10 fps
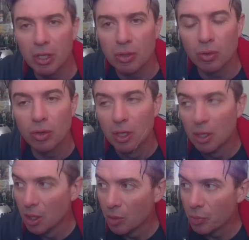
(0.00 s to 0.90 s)
euh,
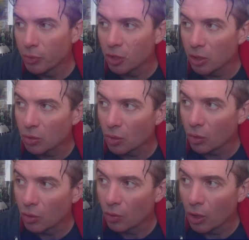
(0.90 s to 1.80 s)
peut-être
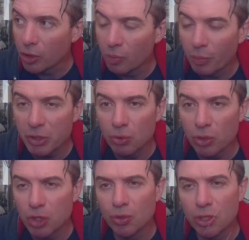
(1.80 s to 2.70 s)
euh, voilà, des
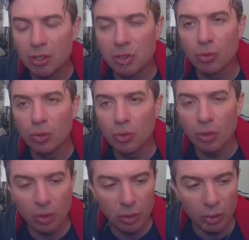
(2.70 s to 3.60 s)
personnages du Nintendo
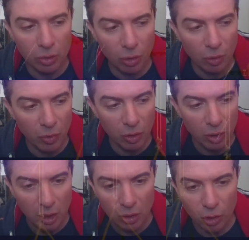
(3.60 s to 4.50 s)
euh, comme,
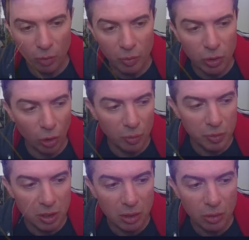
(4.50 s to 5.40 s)
comme
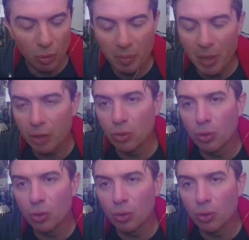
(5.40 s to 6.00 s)
Kirby, comme Mario,